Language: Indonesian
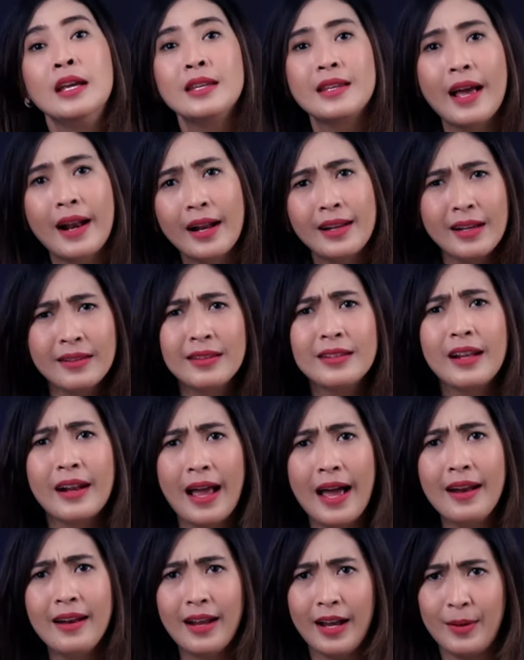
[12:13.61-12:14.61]
Caranya
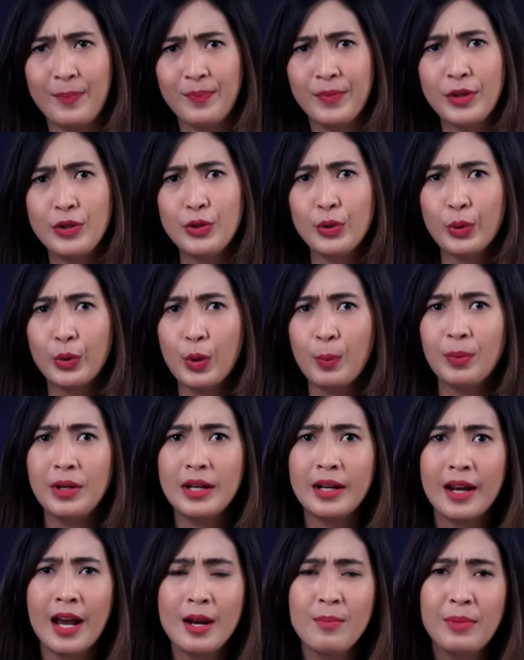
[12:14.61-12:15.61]
sederhana, Cukup
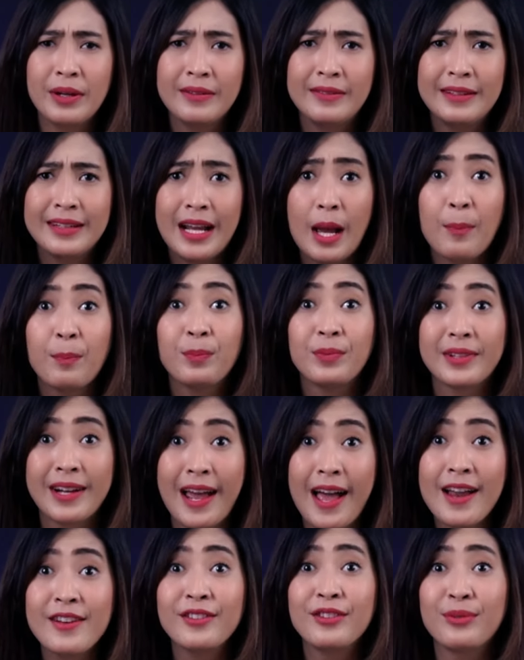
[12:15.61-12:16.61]
dengan bersikap
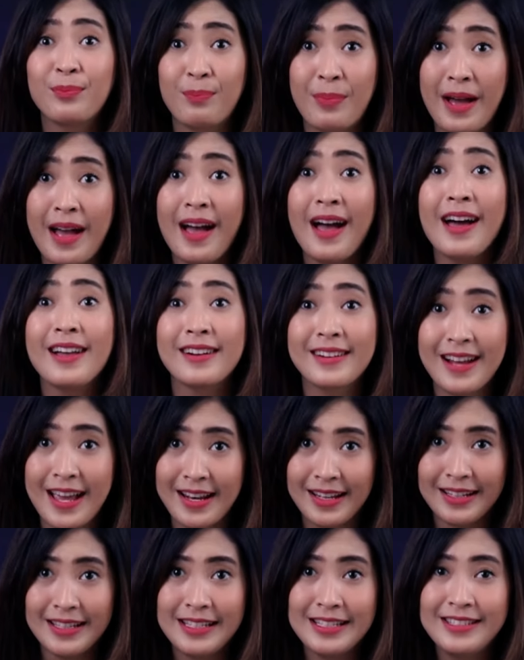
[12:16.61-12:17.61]

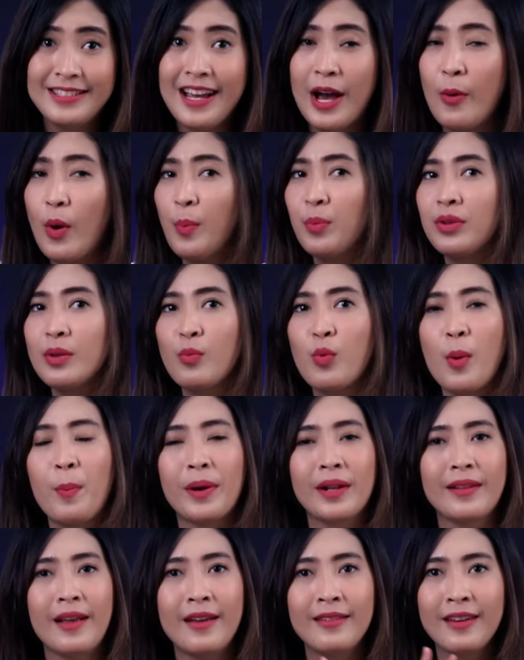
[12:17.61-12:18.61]
transparan. Jawab semua
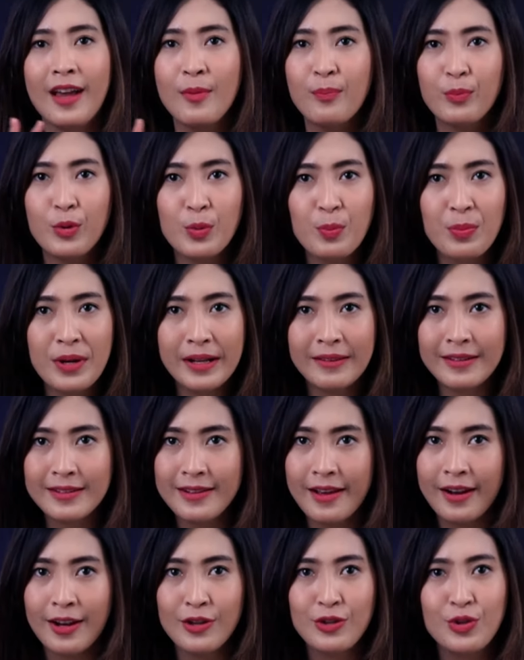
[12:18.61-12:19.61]
pertanyaan publik
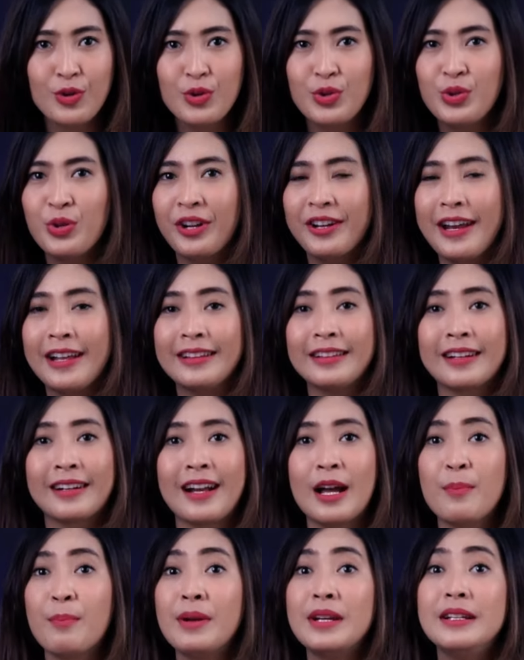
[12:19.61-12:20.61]
secara jujur dan
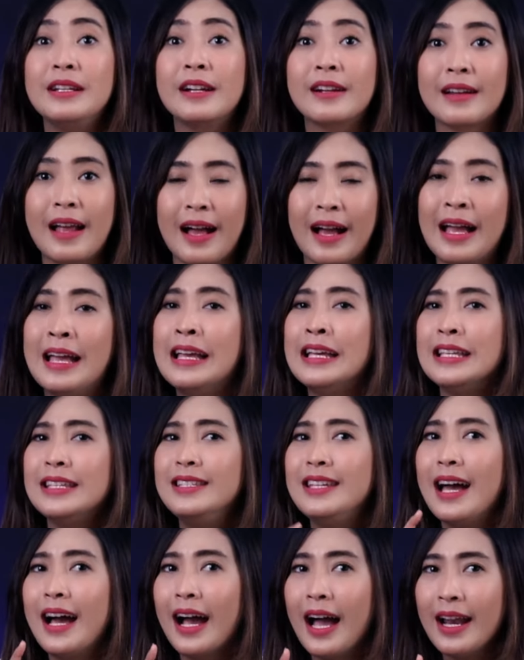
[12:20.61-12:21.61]
terang benderang.
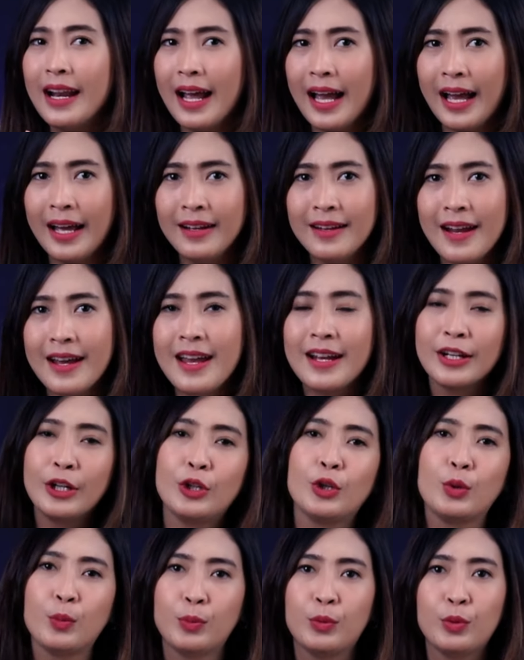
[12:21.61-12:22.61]
Jangan ada yang
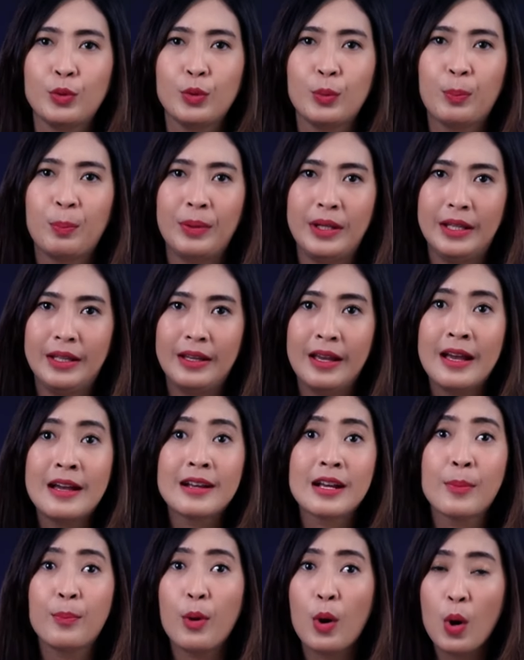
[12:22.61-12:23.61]
ditutup-tutupi.
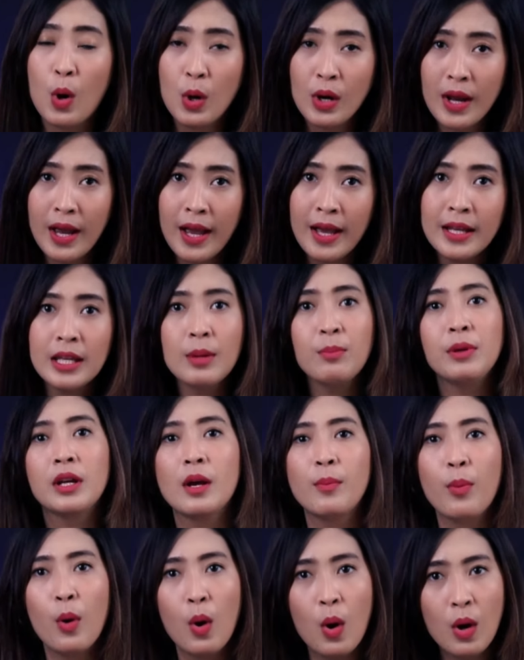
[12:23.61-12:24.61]
Kebohongan demi
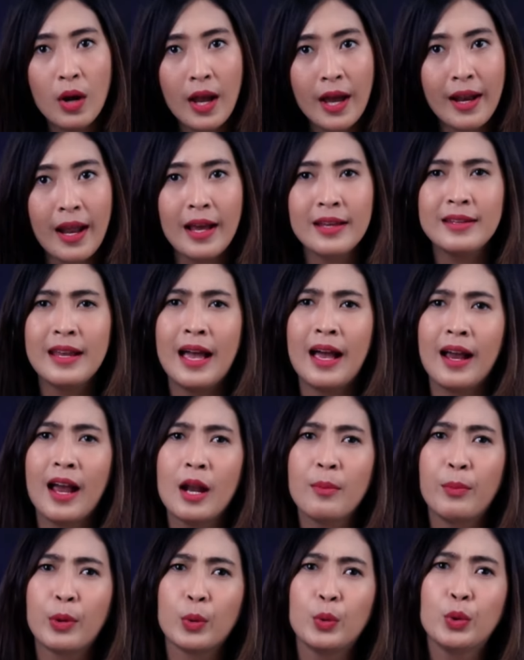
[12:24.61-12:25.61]
kebohongan hanya
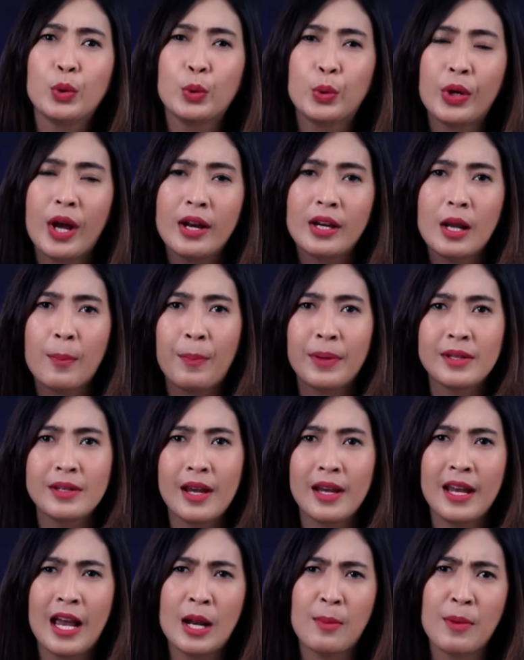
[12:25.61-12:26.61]
akan meruntuhkan
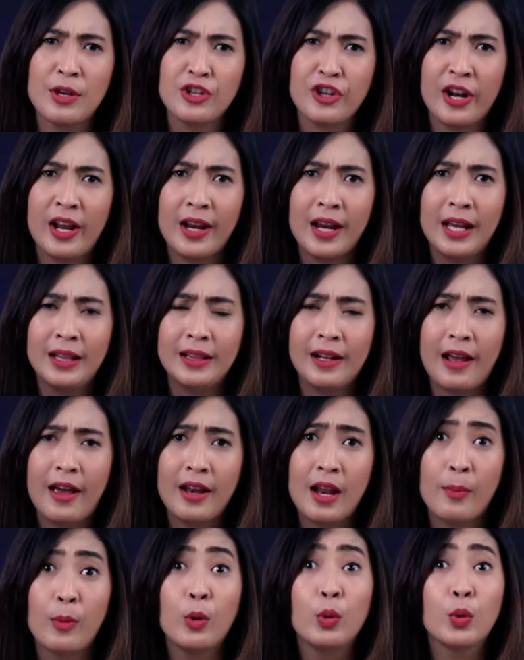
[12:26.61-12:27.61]
kepercayaan masyarakat
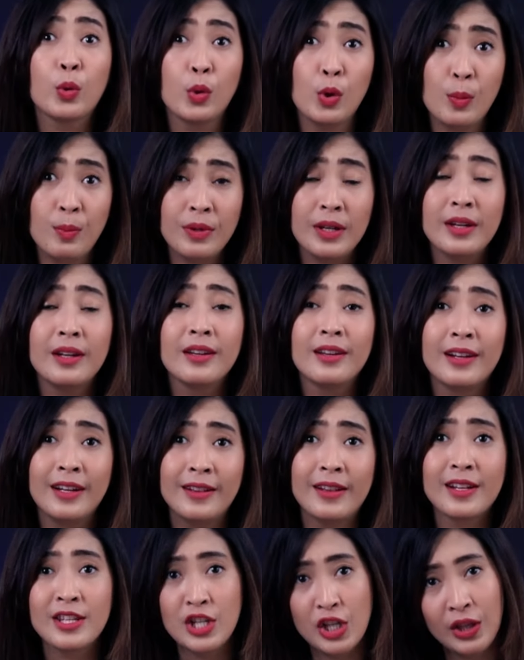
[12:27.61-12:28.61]
terhadap hukum di
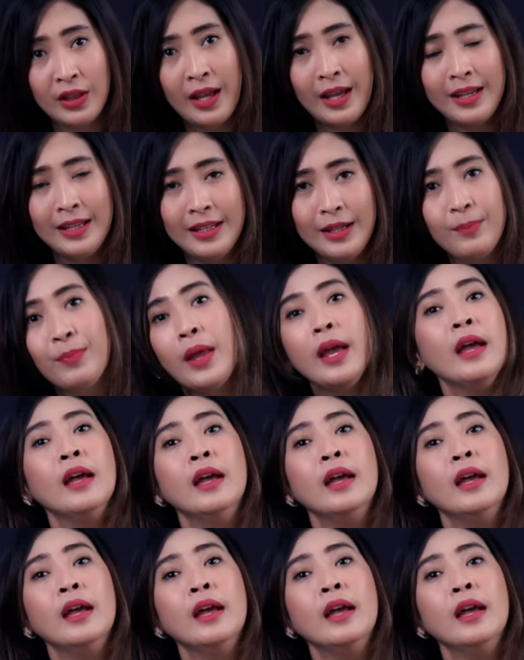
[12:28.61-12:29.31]
negeri tercinta ini.